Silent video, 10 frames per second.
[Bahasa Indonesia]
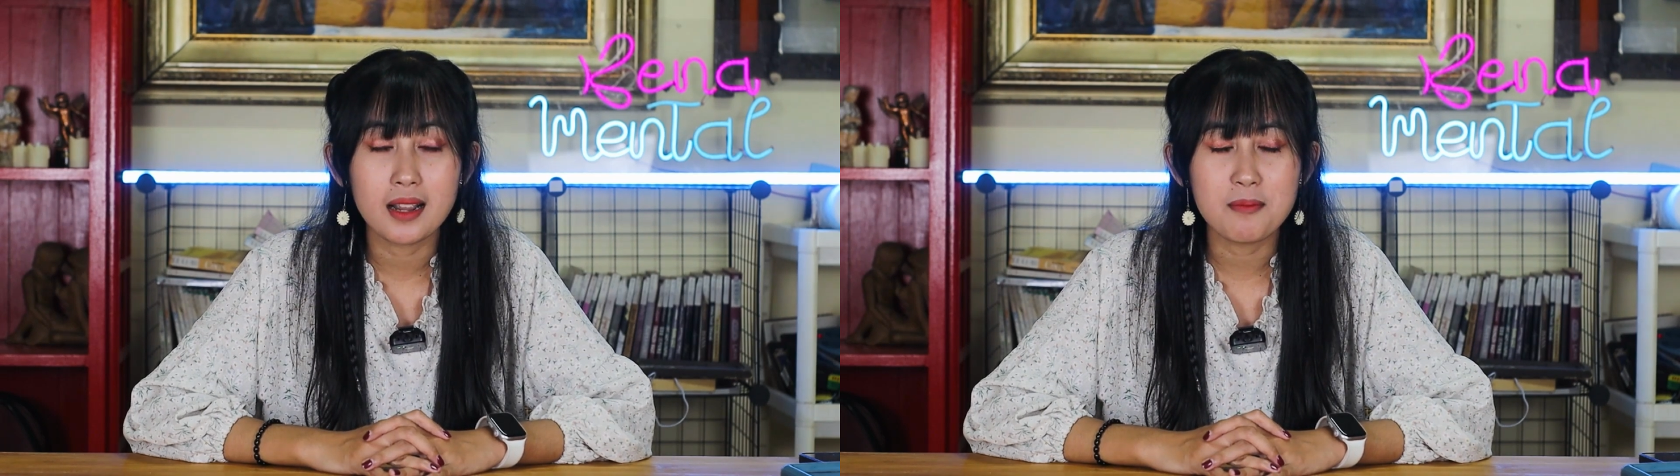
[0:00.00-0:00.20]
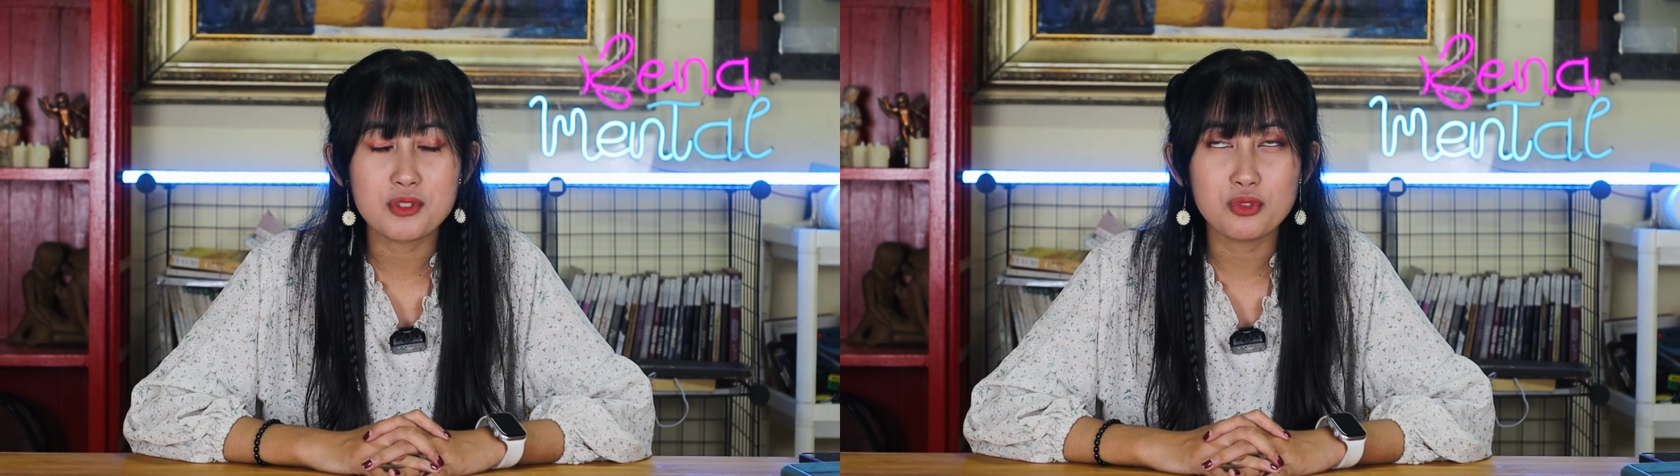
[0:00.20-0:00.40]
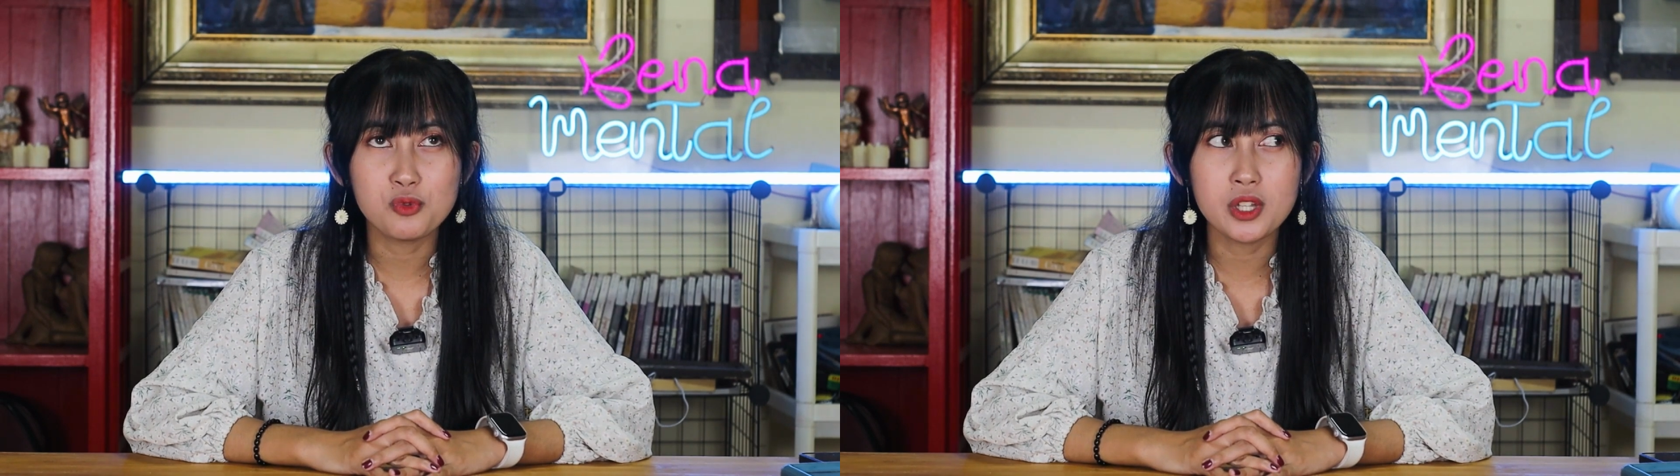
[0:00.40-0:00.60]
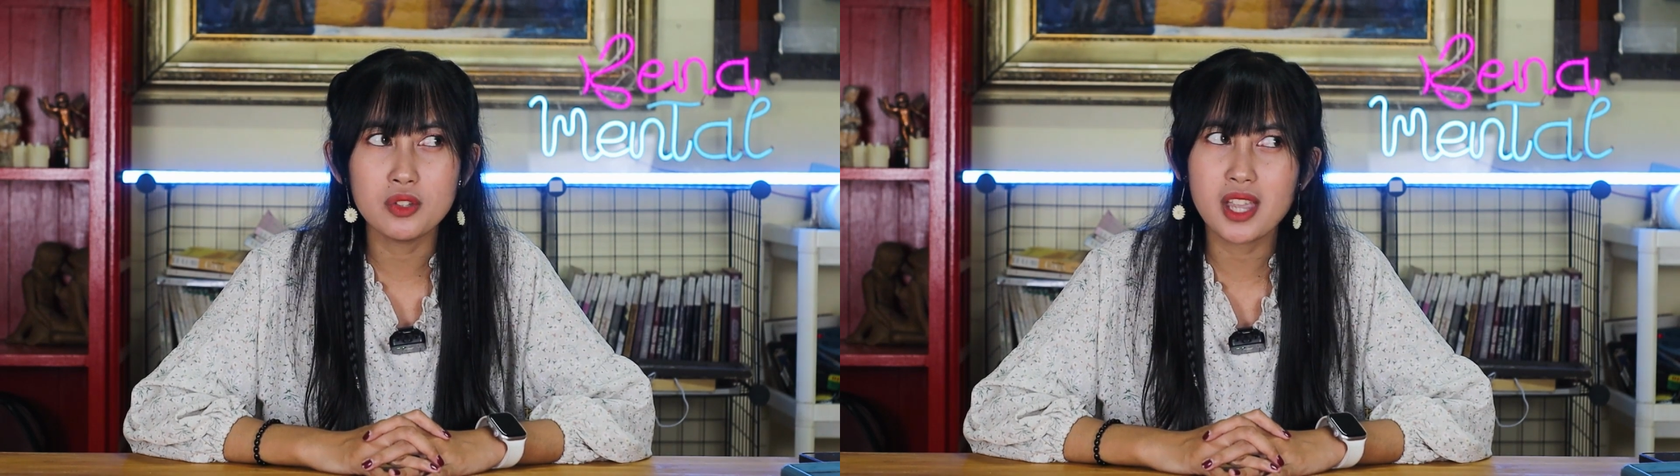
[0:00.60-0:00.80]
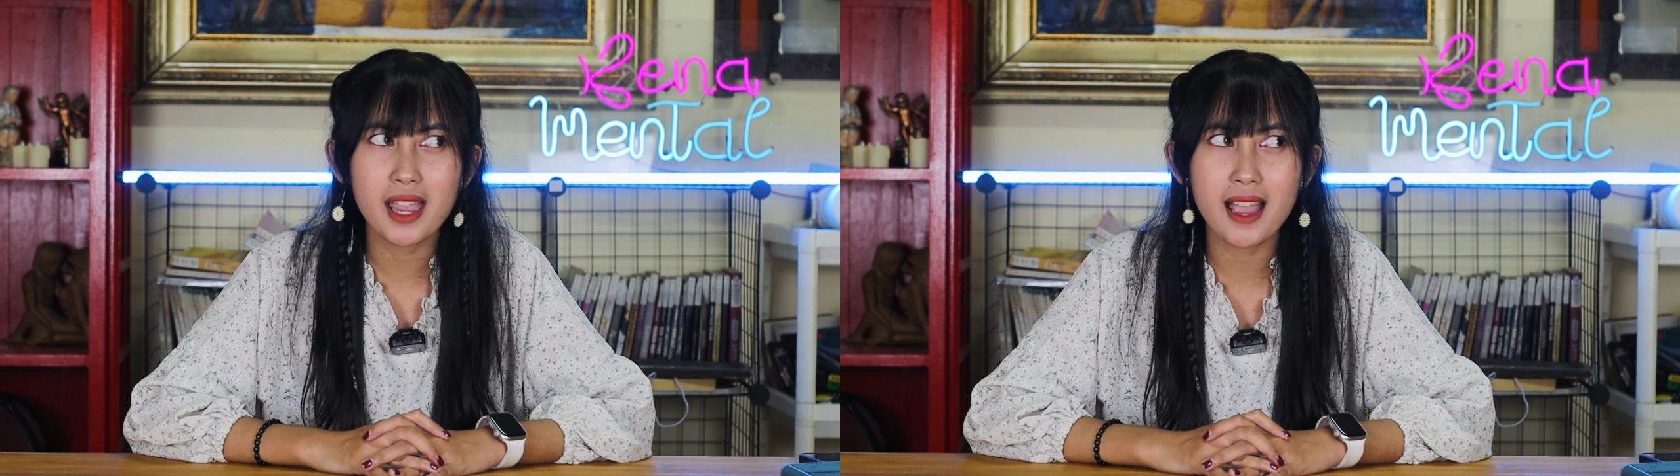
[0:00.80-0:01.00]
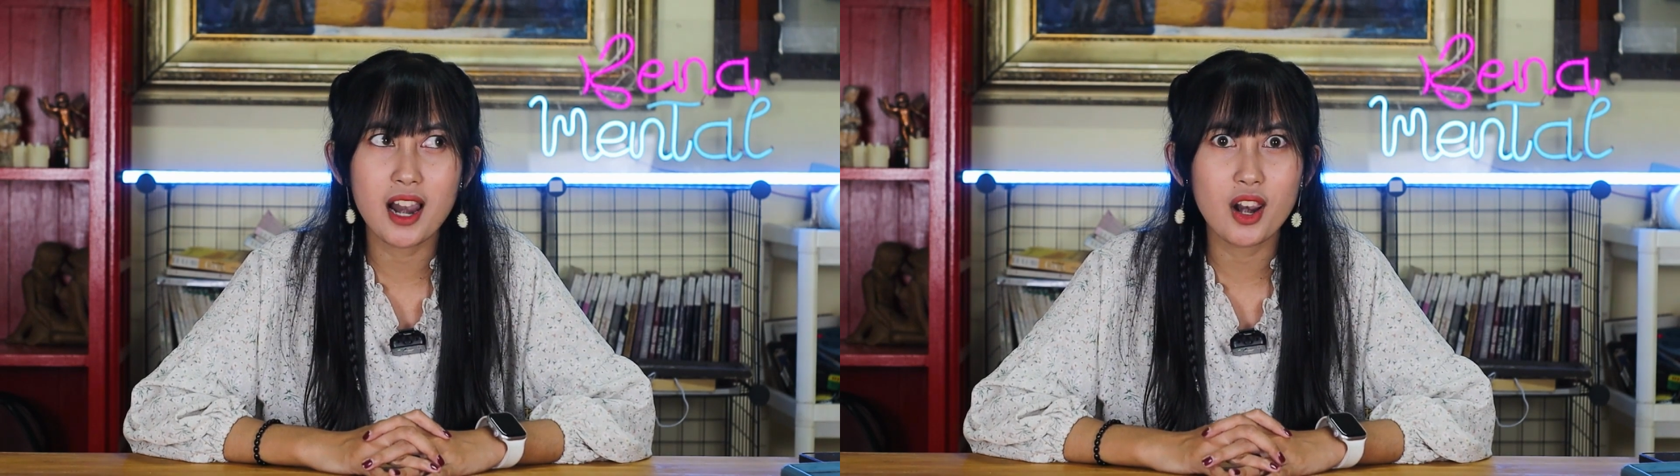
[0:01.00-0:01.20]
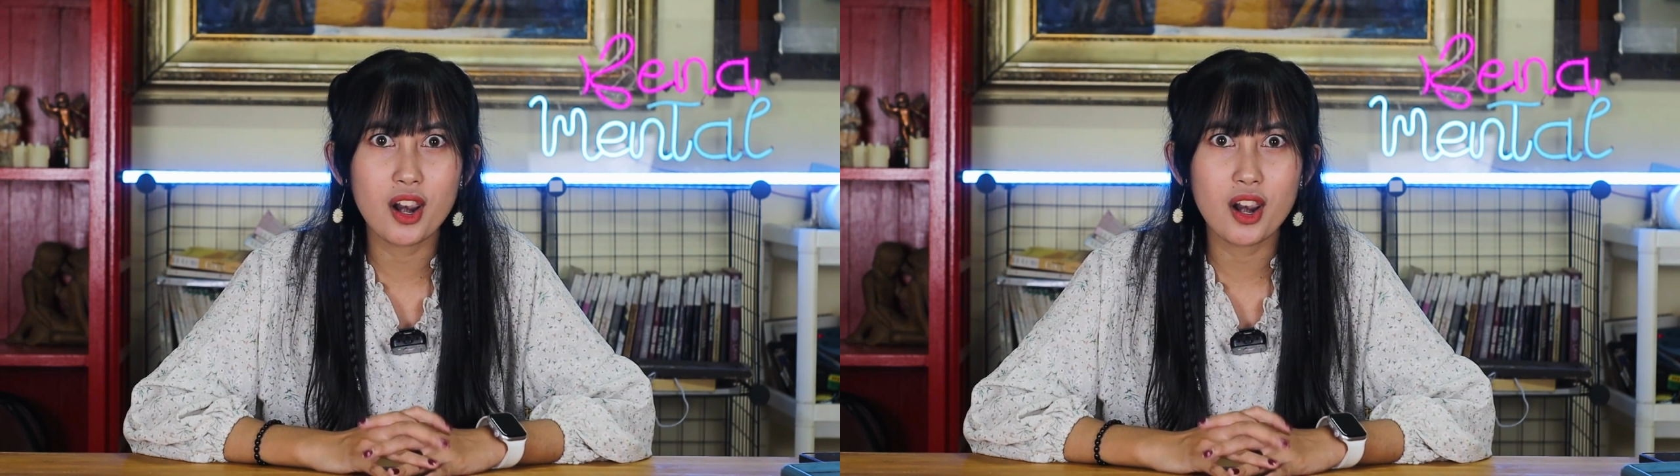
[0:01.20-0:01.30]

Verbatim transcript: maksud gue tuh kayak